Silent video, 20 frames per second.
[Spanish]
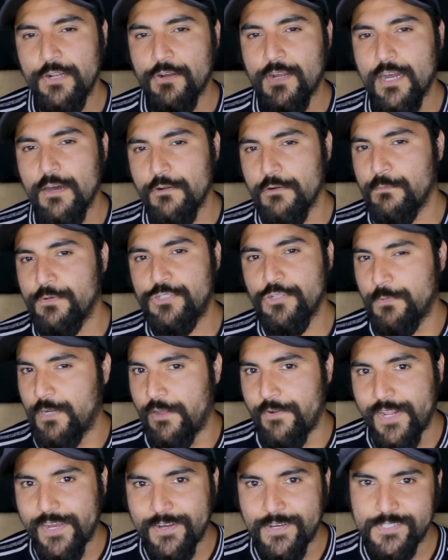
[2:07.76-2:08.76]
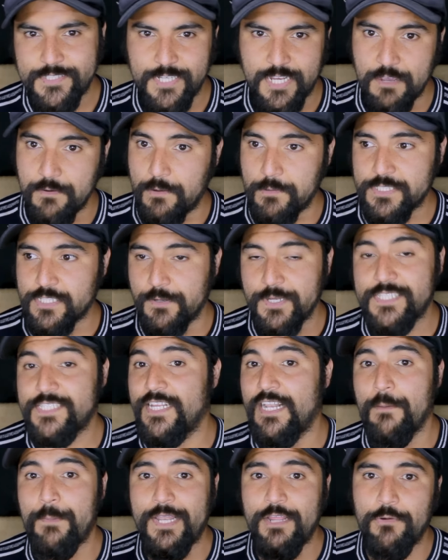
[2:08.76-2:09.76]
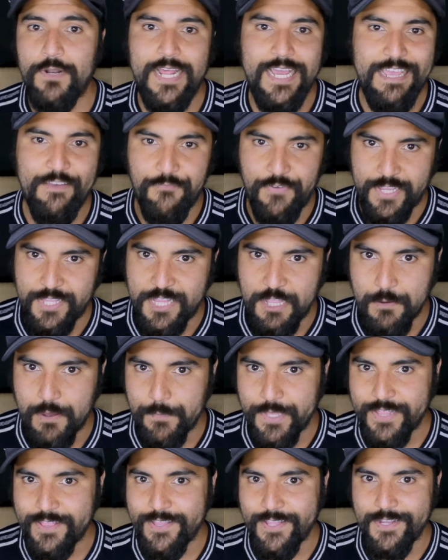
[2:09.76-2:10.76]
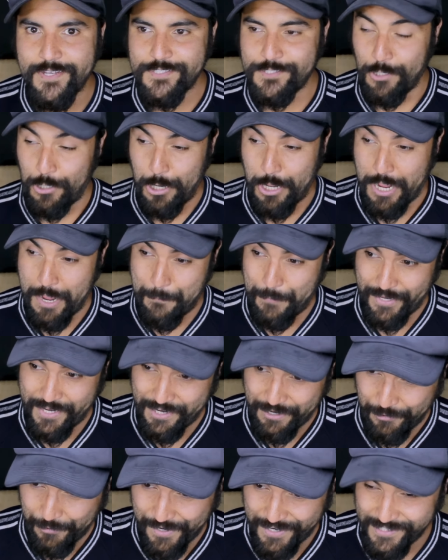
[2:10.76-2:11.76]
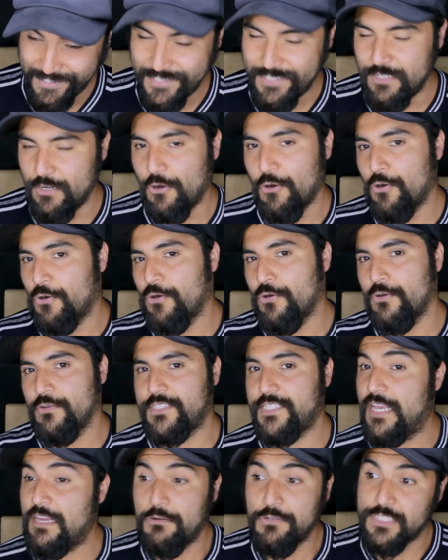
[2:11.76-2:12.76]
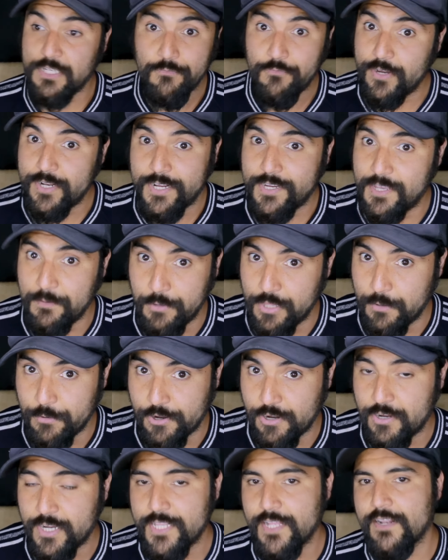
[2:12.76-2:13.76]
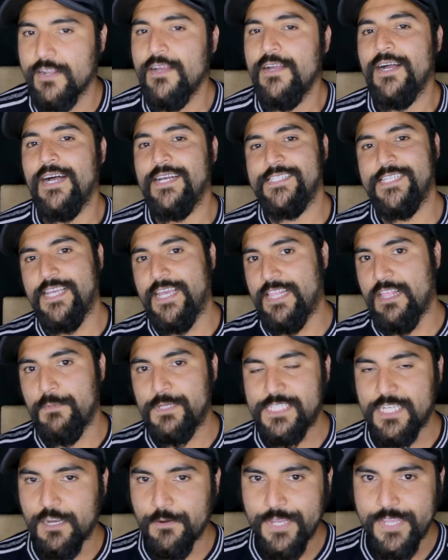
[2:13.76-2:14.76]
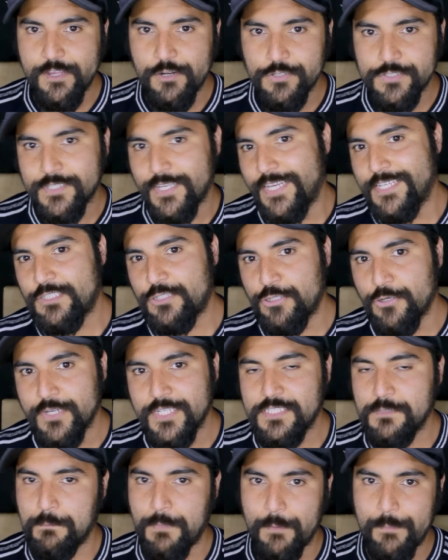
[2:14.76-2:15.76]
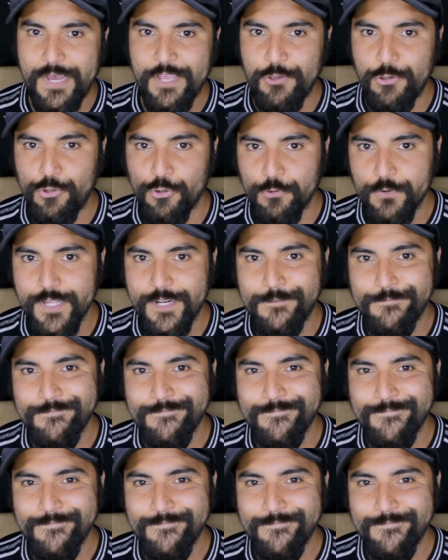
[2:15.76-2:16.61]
bueno, cabros, mucho por hablar, así que vamos a ver si la película efectivamente es epic cringe o si hay cosas buenas que podamos rescatar. Así que, damas y caballeros, esto es Papá Youtuber.